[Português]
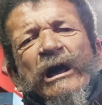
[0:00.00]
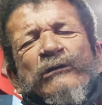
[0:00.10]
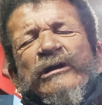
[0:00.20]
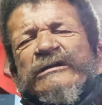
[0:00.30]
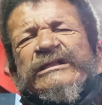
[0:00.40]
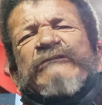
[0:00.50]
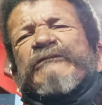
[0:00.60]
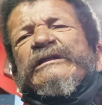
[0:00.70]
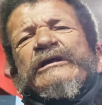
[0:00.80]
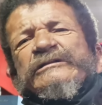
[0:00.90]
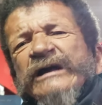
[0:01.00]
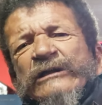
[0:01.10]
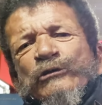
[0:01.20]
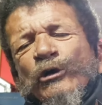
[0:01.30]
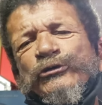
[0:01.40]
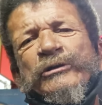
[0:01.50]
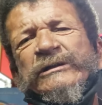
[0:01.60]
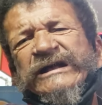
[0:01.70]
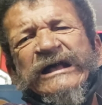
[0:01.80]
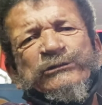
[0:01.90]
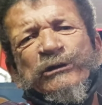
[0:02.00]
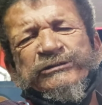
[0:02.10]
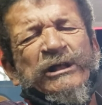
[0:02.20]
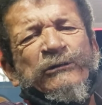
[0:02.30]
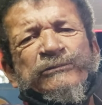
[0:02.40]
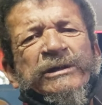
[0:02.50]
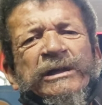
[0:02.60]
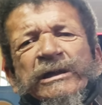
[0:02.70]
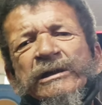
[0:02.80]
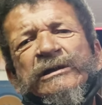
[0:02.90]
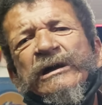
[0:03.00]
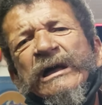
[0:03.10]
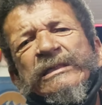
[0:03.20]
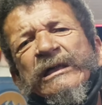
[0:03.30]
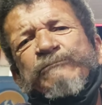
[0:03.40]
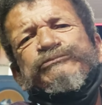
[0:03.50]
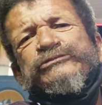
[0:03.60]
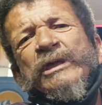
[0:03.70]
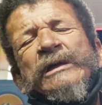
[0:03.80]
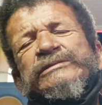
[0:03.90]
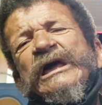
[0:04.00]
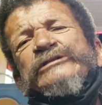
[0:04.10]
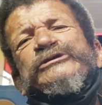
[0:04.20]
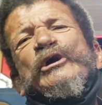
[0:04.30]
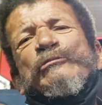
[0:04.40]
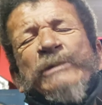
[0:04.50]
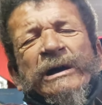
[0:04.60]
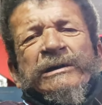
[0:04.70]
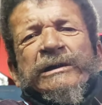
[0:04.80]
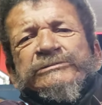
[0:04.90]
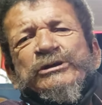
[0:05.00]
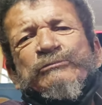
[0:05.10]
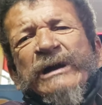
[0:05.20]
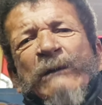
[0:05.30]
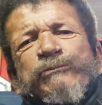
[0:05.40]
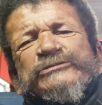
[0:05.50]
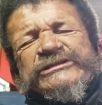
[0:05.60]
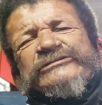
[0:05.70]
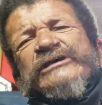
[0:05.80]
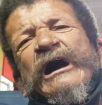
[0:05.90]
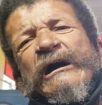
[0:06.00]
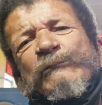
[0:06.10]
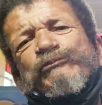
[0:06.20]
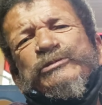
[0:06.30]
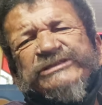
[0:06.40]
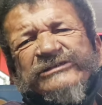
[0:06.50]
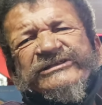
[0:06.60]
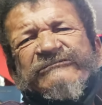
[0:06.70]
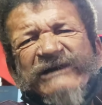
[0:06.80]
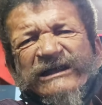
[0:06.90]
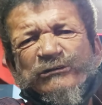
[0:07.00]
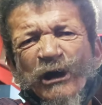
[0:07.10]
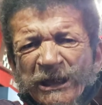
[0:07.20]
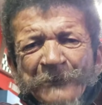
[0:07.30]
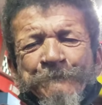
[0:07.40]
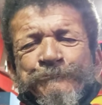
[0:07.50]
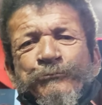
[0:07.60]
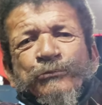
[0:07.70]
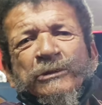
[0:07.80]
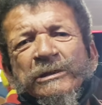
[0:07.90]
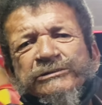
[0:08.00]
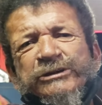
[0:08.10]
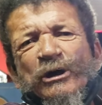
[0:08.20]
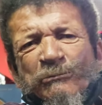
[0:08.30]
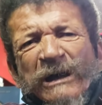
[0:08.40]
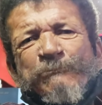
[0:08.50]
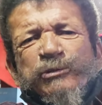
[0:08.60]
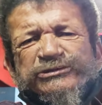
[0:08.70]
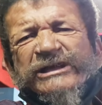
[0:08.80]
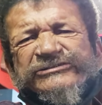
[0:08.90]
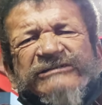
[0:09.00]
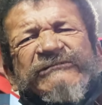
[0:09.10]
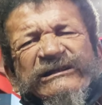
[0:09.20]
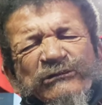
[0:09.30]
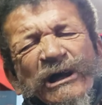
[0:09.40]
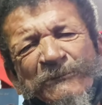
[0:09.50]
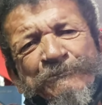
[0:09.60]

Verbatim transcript: não. Referente Cardoso, Cardozão. Não, esses caras já era. É Dilma. Dilma, puta, puta sem vergonha. Dilma, puta sem vergonha.